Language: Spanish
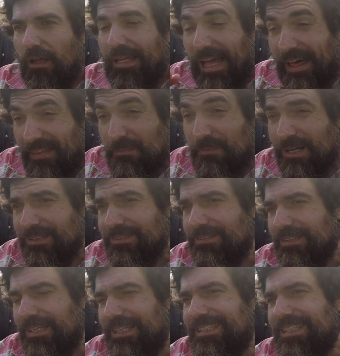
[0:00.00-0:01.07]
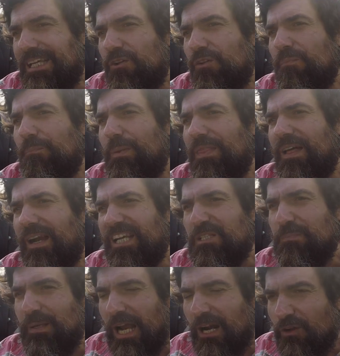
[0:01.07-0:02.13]
y además es que no empieza a
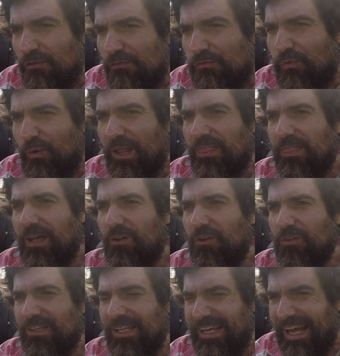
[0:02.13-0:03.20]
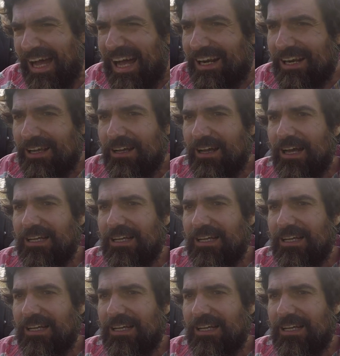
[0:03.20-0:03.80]
respirar con fuerza, no tiene garra